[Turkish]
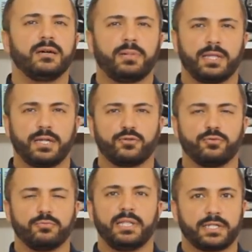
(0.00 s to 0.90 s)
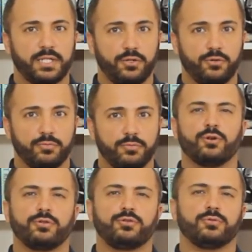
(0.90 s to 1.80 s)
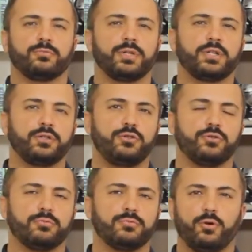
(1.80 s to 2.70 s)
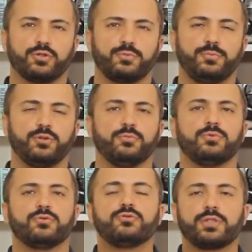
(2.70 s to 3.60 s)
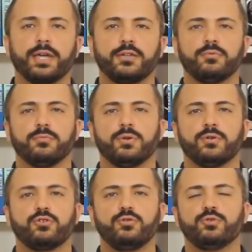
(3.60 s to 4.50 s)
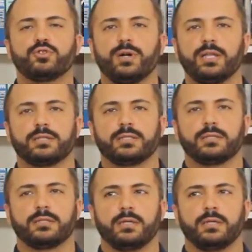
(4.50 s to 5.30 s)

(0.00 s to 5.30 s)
Paladyum, platinyum, rodyum, iridyum, osmiyum, rutenyum, gümüş ve altın.